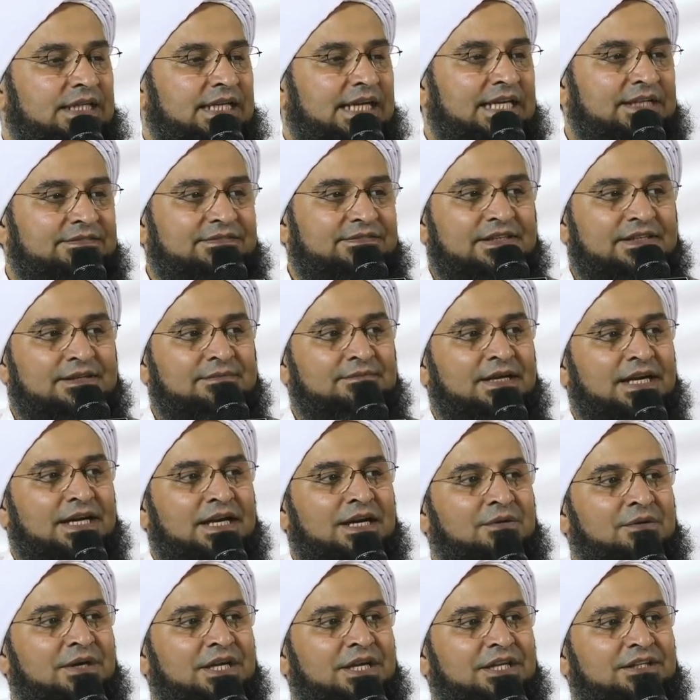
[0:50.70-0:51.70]
قال فلما
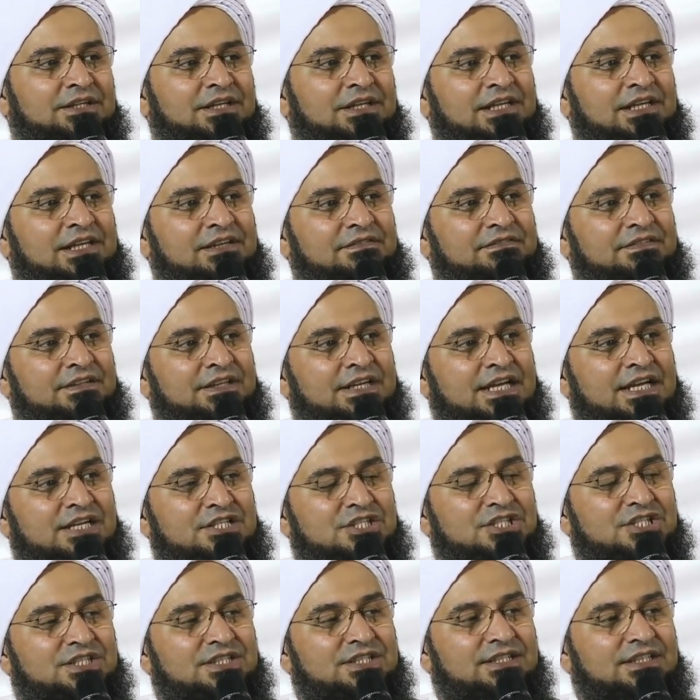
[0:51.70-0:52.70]
آويت إلى
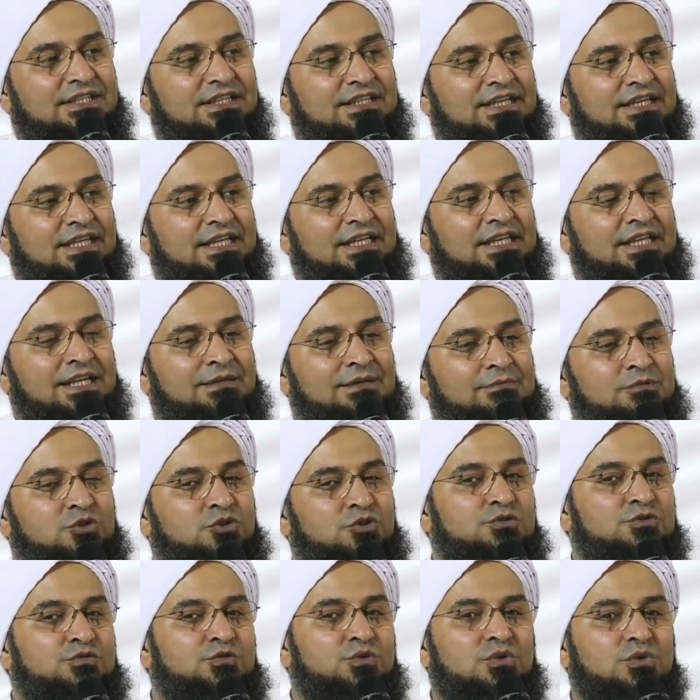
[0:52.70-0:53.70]
الفراش قال أنا من
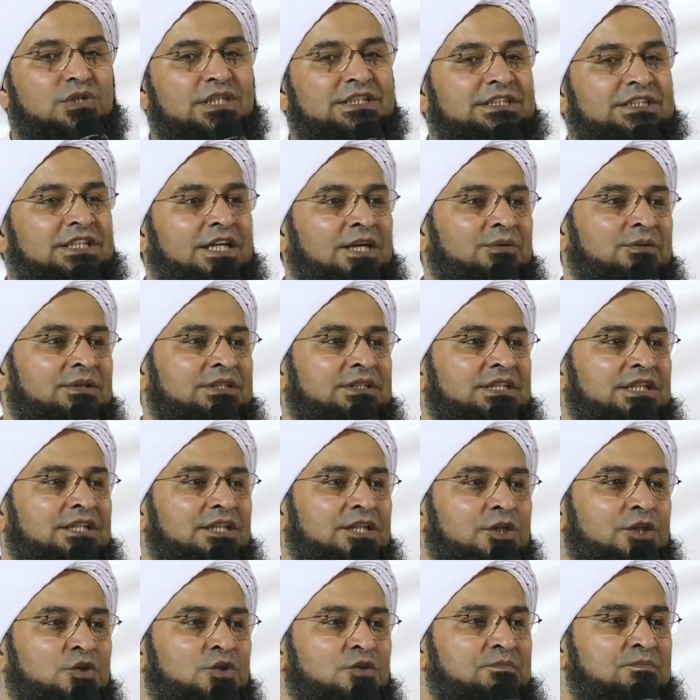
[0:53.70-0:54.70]
طفولتي
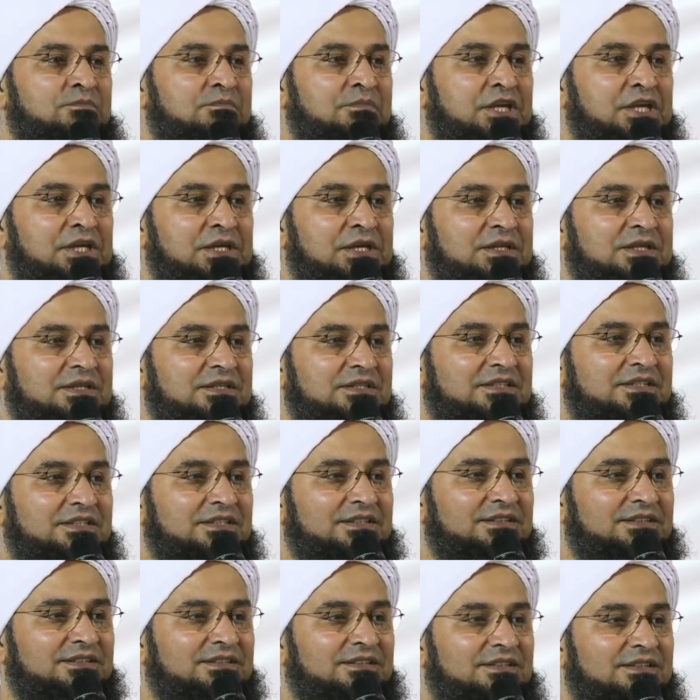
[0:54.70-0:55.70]
عودتني أمي
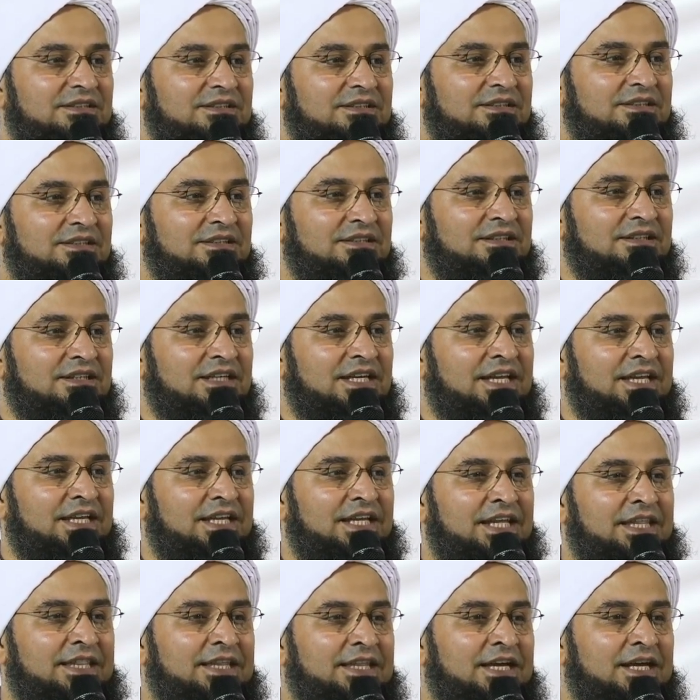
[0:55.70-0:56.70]

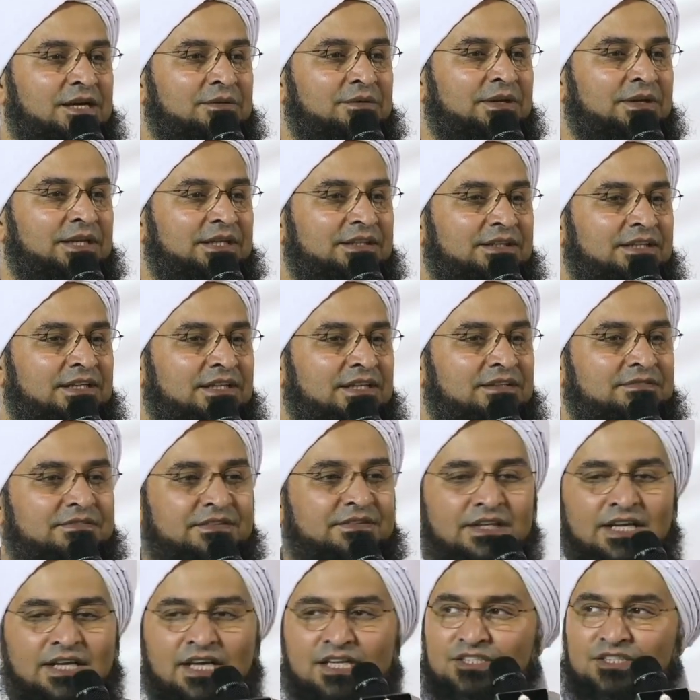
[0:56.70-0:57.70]
أني إذا أويت إلى
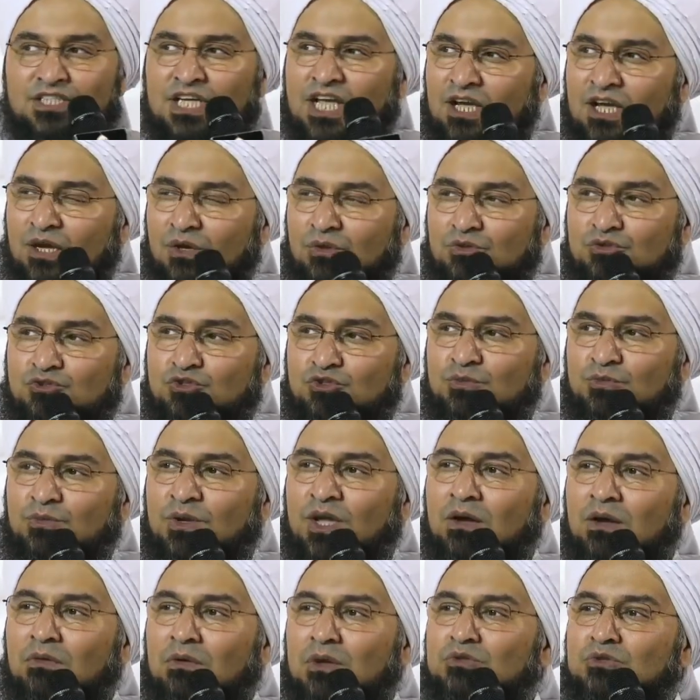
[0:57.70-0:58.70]
الفراش أخذ
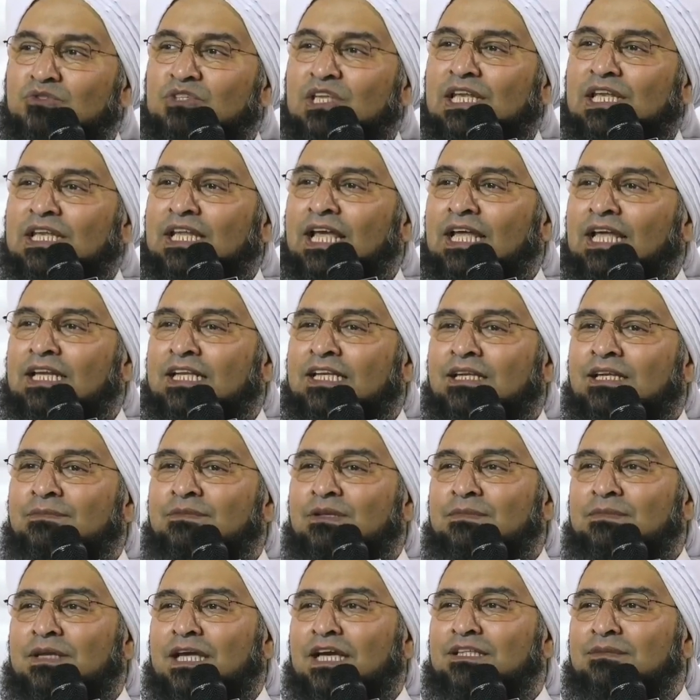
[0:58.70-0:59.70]
السبحة وأصلي على
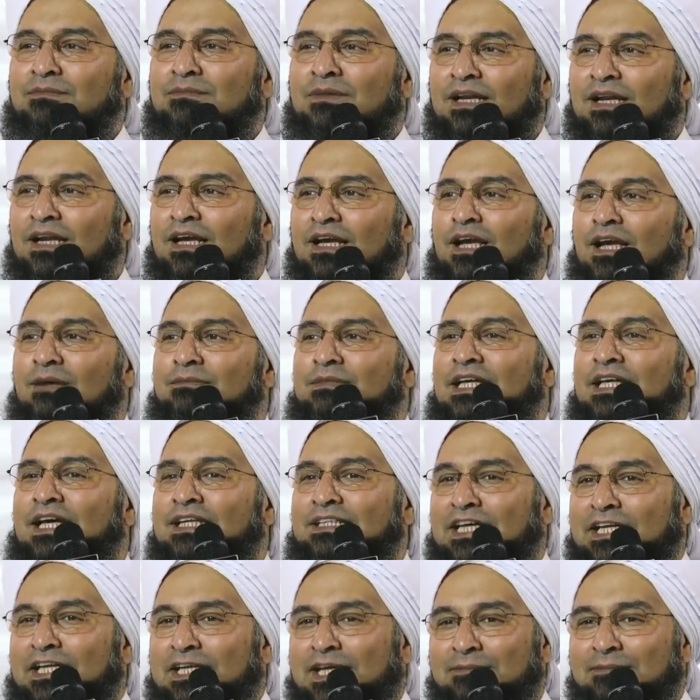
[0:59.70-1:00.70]
النبي مئة مرة قبل
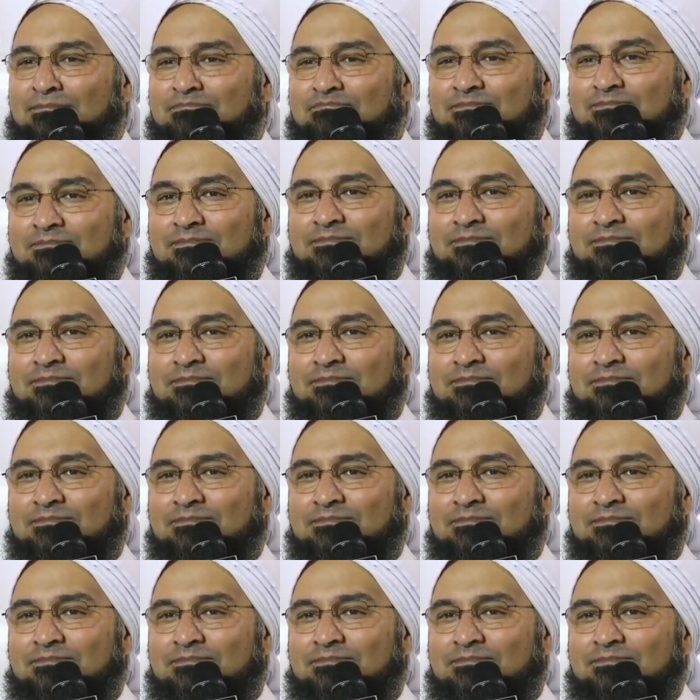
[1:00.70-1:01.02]
أن أنام